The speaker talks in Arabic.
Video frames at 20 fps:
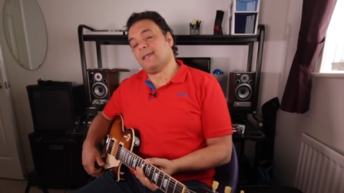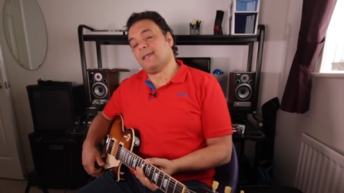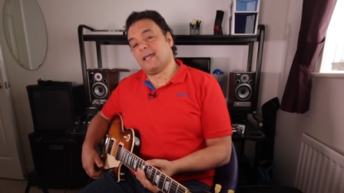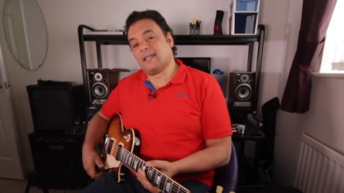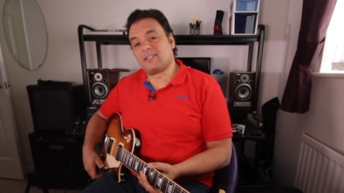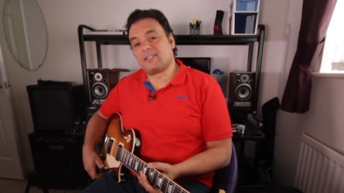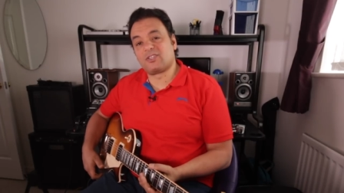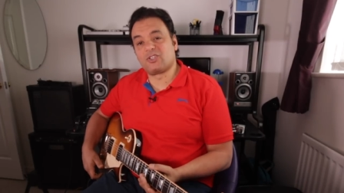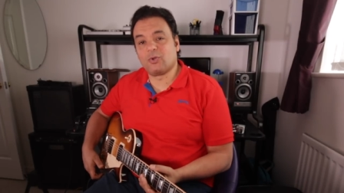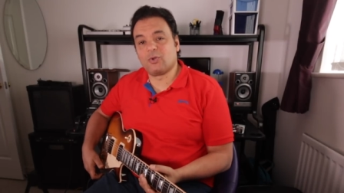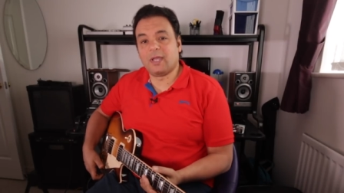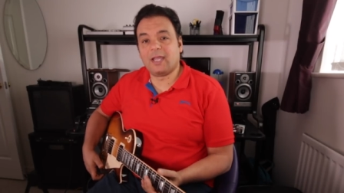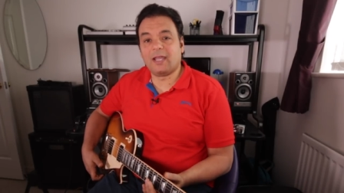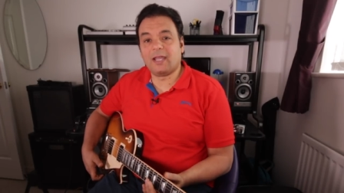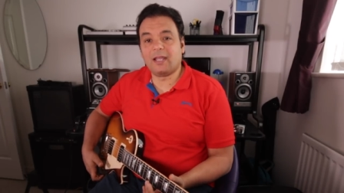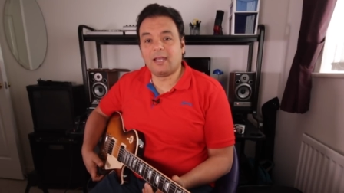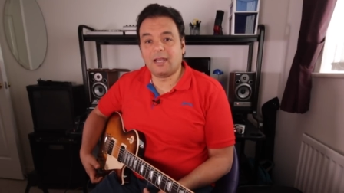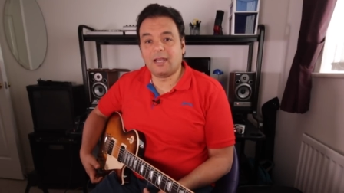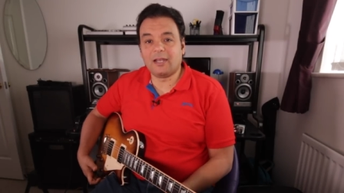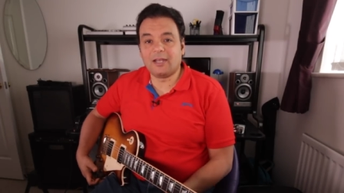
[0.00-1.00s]

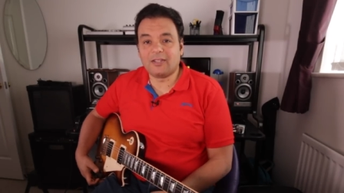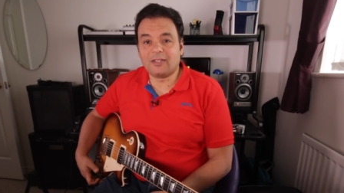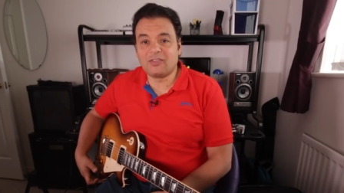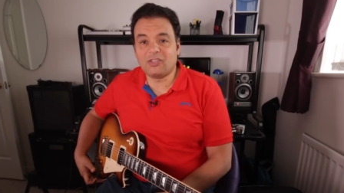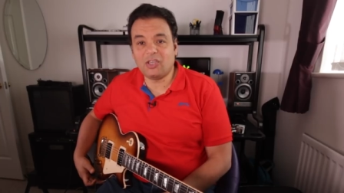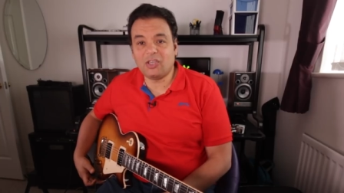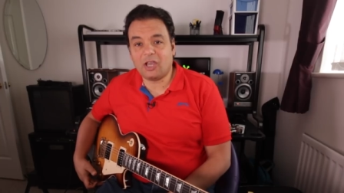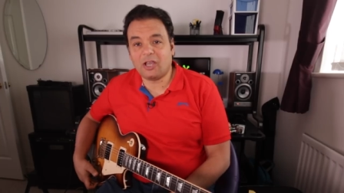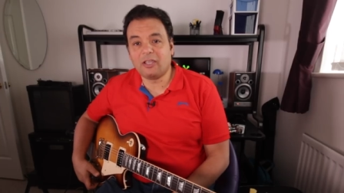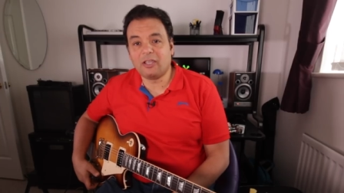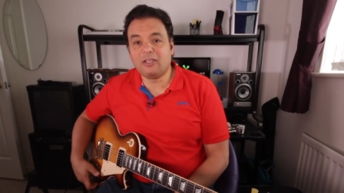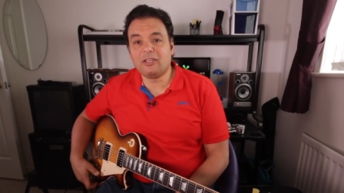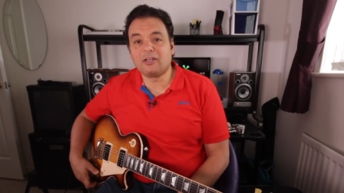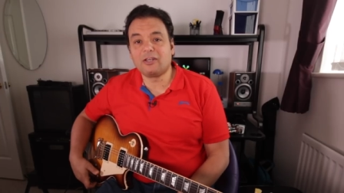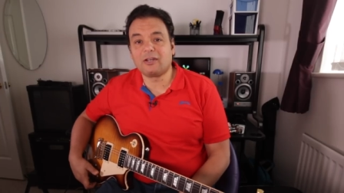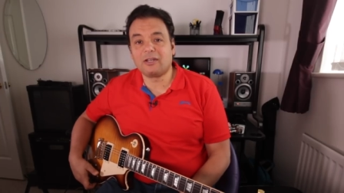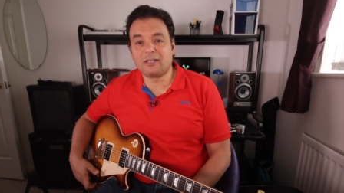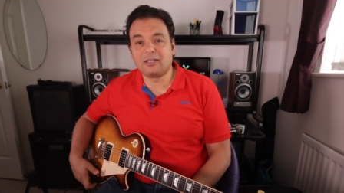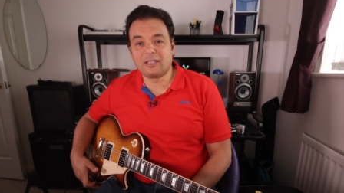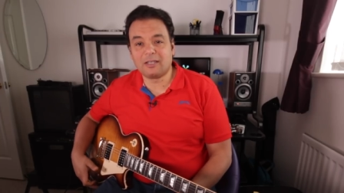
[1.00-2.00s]
السؤال الذي
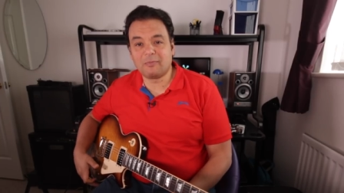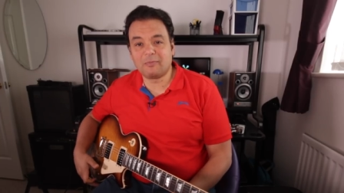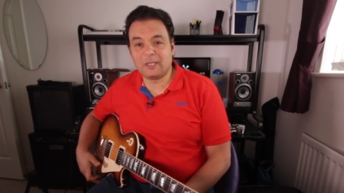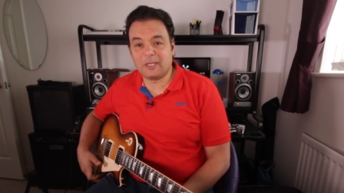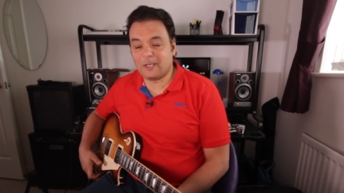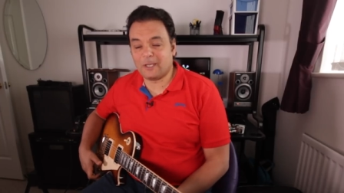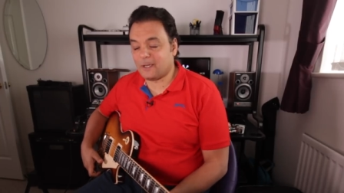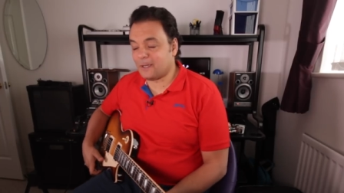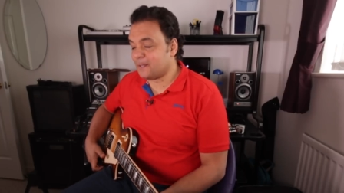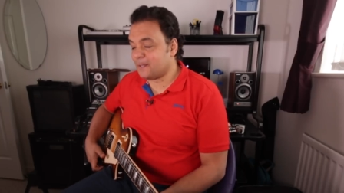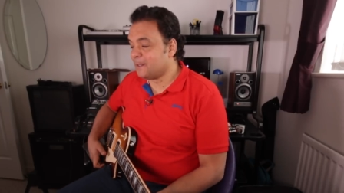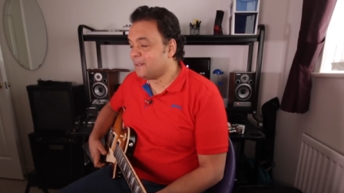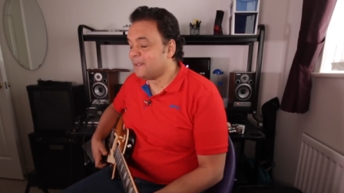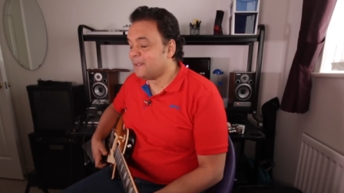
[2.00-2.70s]
حير الجميع